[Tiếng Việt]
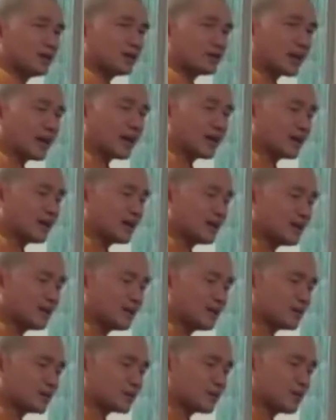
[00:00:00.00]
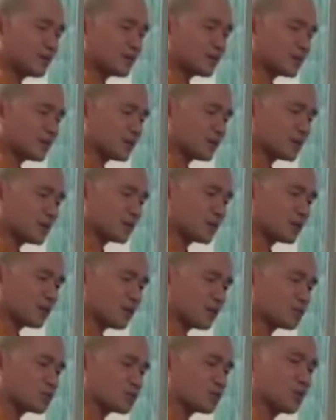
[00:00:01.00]
Nó cản lại là mình tìm
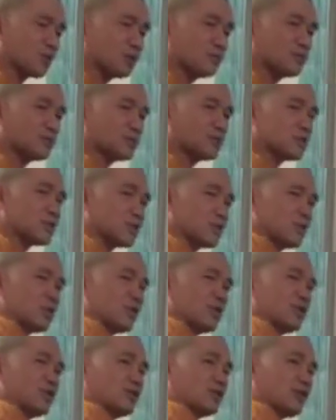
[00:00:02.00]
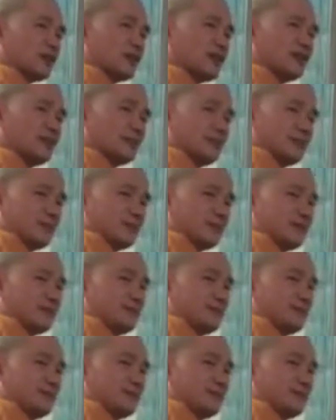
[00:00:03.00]
cái chỗ xối, mình xối nhỏ nó cái là